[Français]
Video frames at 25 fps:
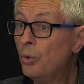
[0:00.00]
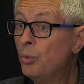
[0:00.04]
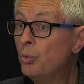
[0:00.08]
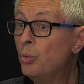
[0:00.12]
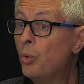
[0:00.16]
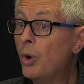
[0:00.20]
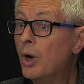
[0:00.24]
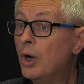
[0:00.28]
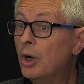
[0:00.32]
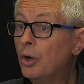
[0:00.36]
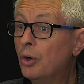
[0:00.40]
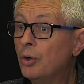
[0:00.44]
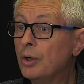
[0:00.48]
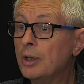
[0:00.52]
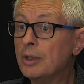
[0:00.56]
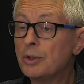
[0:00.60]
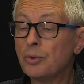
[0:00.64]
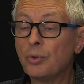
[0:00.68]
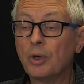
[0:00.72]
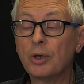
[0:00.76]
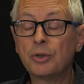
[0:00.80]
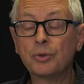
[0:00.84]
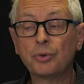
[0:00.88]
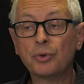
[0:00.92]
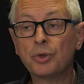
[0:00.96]
ou alors ils
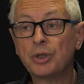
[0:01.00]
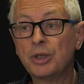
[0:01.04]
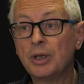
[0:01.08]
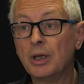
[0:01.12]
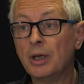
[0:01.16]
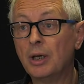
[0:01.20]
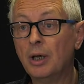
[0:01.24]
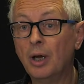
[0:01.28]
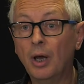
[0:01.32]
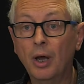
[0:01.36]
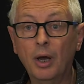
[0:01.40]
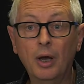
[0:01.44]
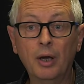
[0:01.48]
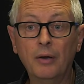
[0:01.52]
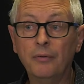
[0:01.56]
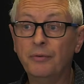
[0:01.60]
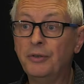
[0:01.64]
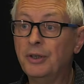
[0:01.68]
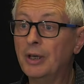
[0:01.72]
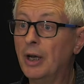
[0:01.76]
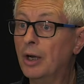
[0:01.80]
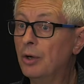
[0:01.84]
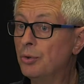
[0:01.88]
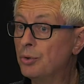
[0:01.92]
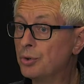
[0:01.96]
sont associés
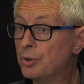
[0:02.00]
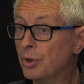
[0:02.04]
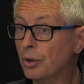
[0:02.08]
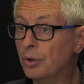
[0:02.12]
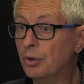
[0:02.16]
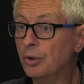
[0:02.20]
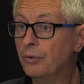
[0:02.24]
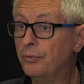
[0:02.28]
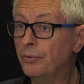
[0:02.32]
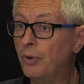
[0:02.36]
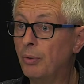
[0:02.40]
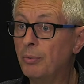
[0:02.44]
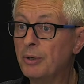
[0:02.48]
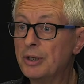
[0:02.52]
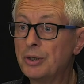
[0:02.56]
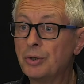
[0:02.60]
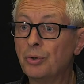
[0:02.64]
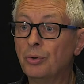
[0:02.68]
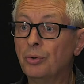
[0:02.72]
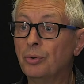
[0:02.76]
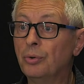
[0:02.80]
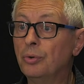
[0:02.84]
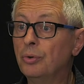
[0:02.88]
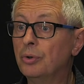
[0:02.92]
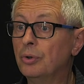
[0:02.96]
via le centre de
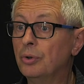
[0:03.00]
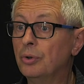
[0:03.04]
formation